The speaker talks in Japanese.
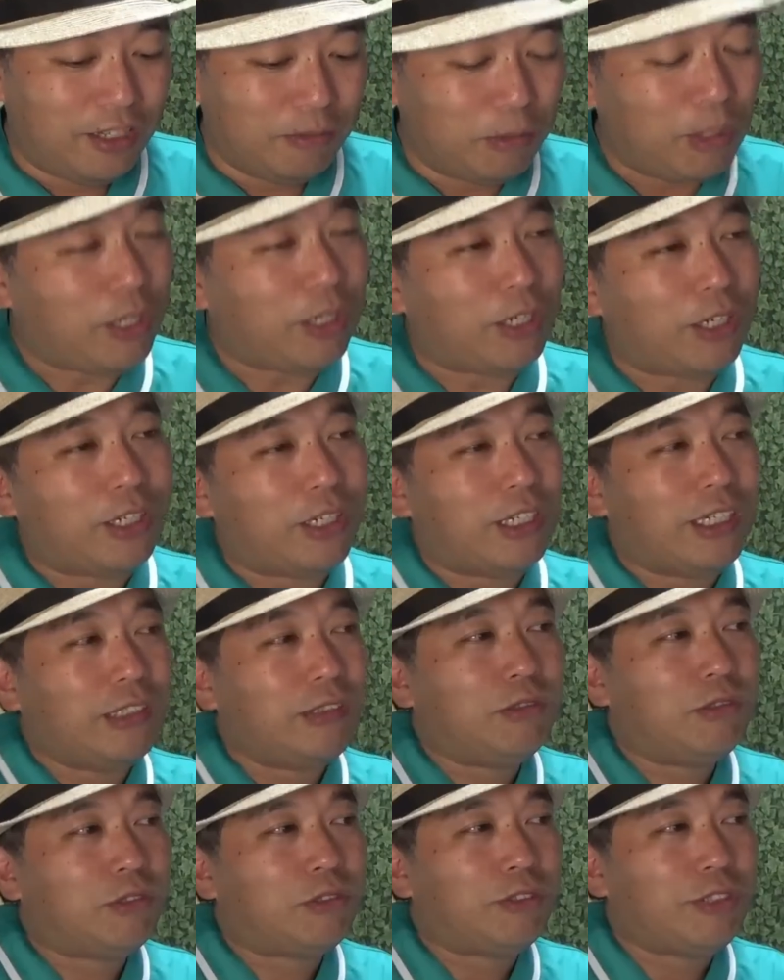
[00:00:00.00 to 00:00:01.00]
まあ、あ
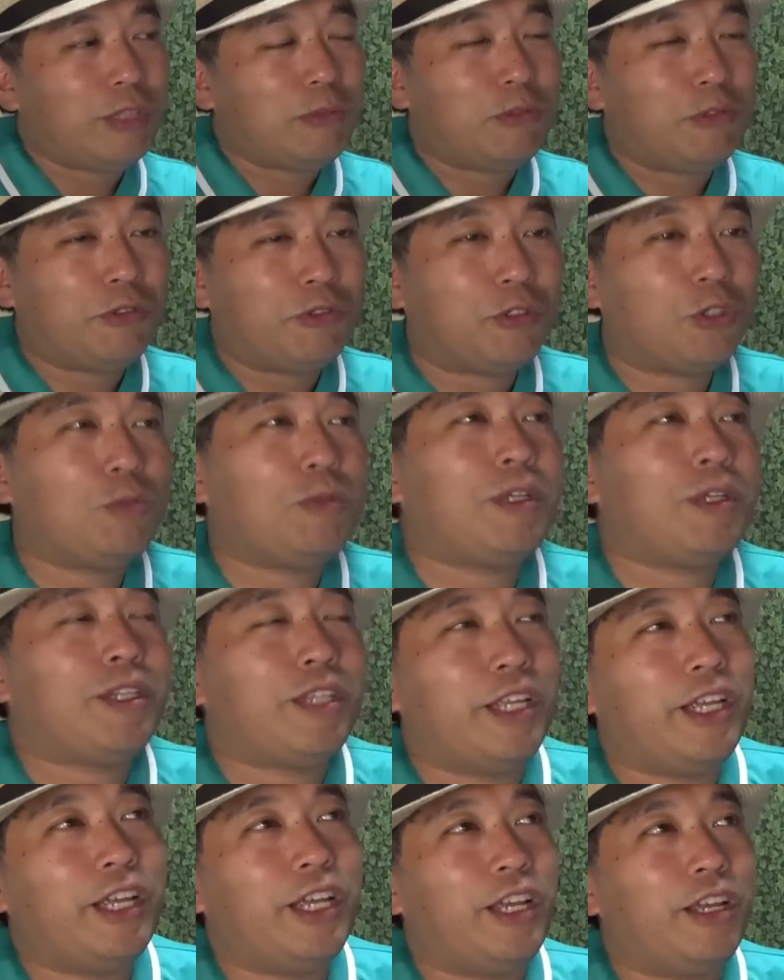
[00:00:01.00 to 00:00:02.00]
の、それも含め
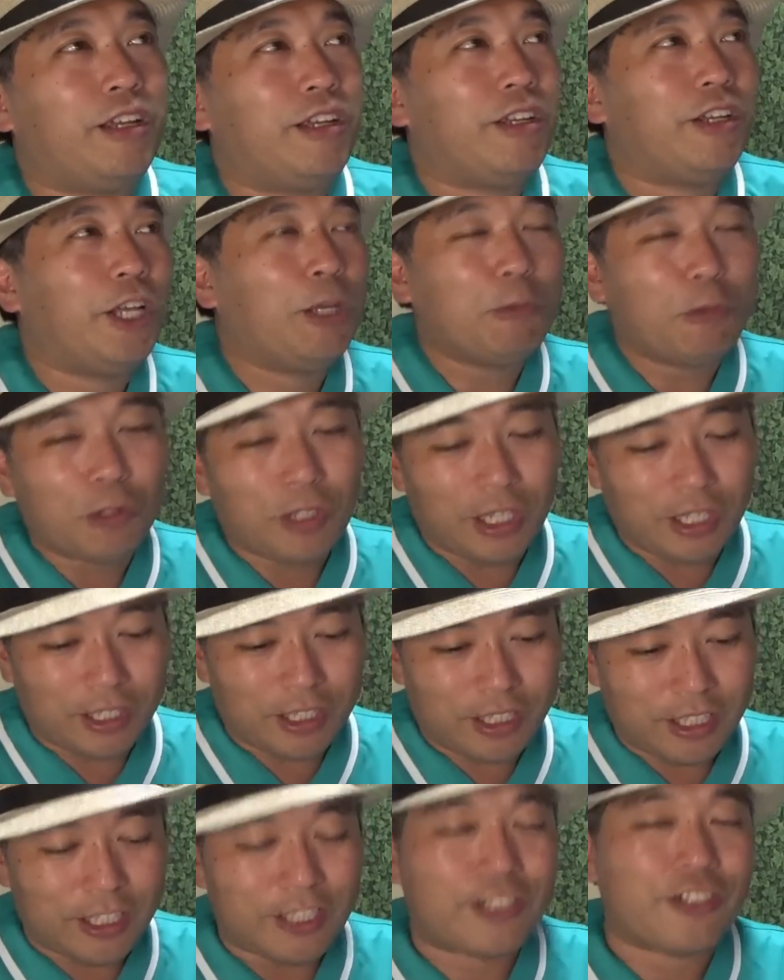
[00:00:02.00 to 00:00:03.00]
て、エモかっ
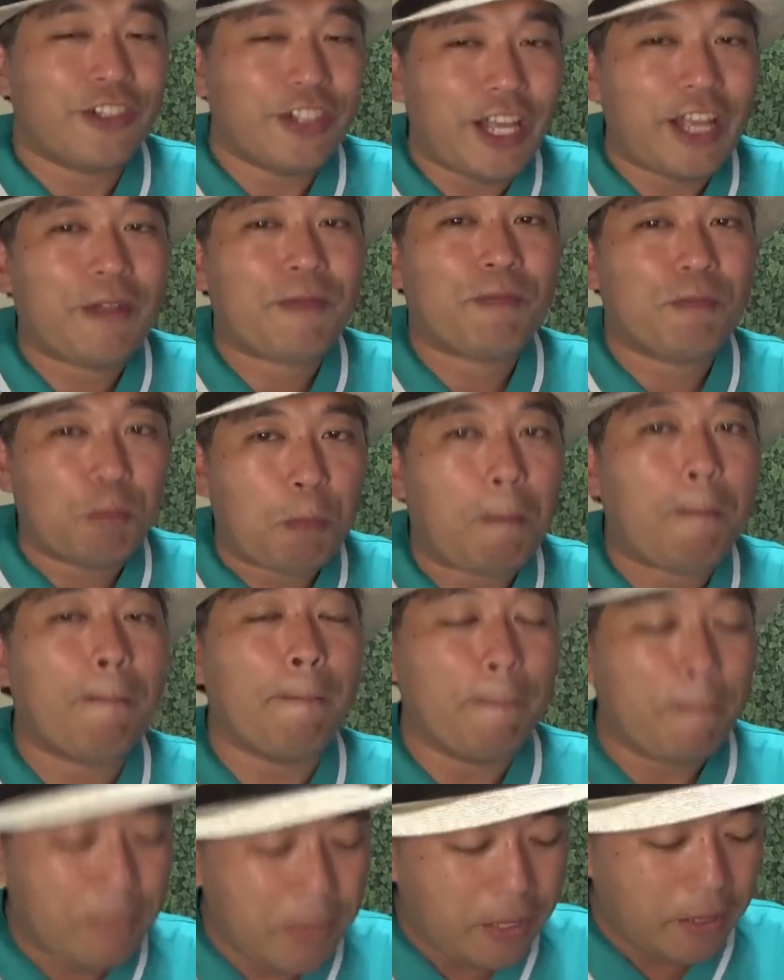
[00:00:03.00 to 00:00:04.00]
たっすね。う
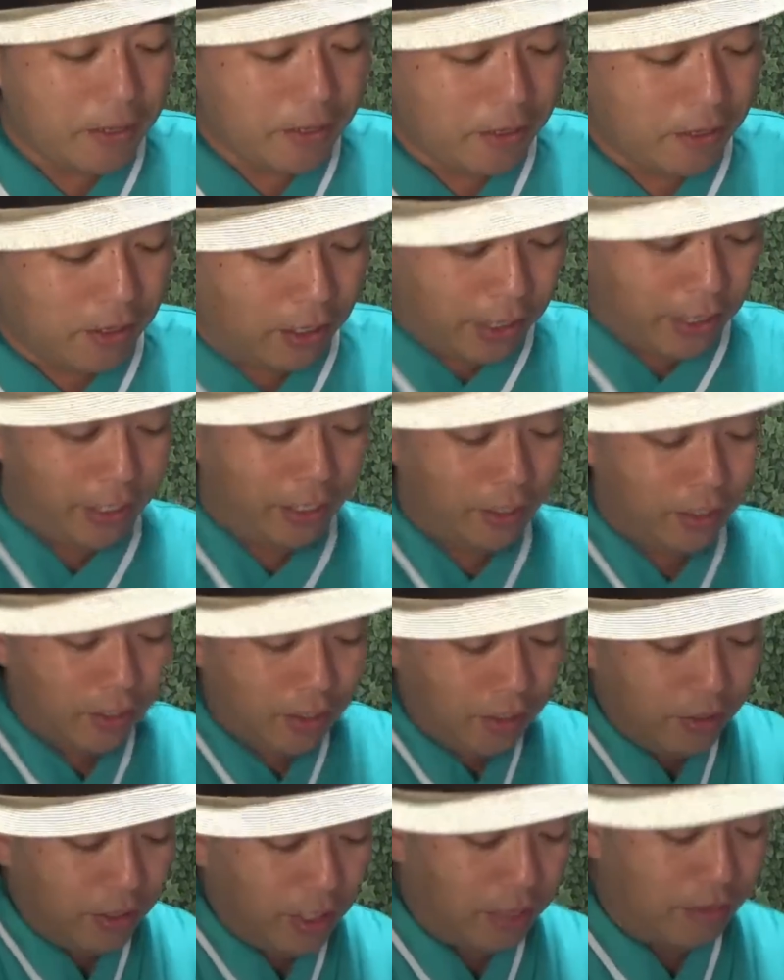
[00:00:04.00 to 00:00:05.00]
ん。はい。っ
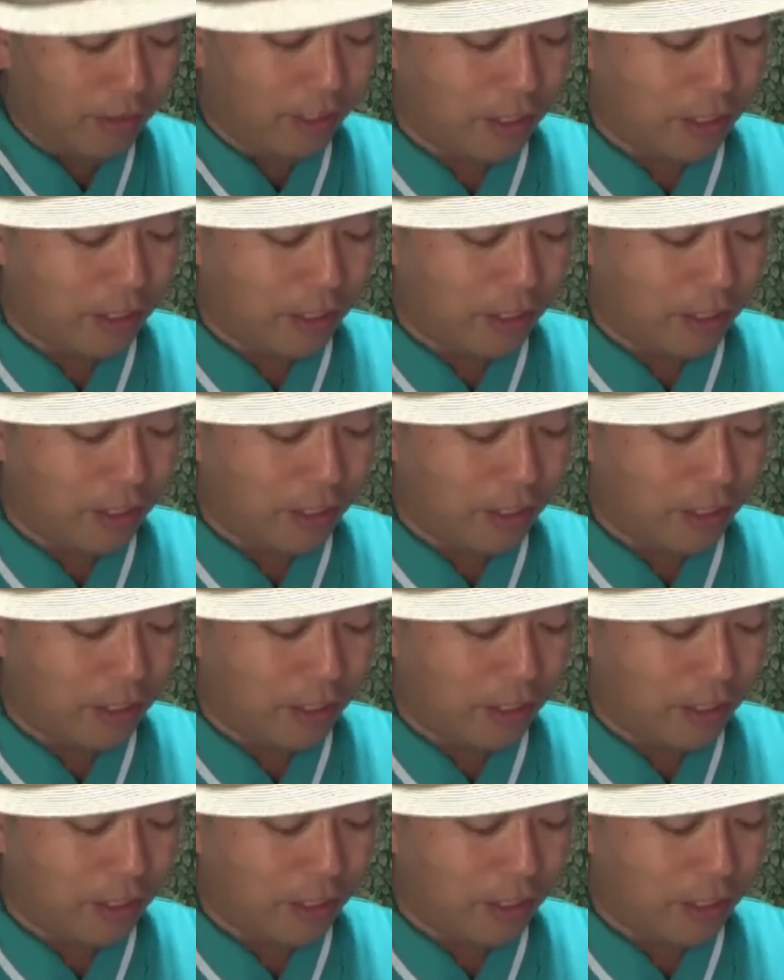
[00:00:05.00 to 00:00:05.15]
ていう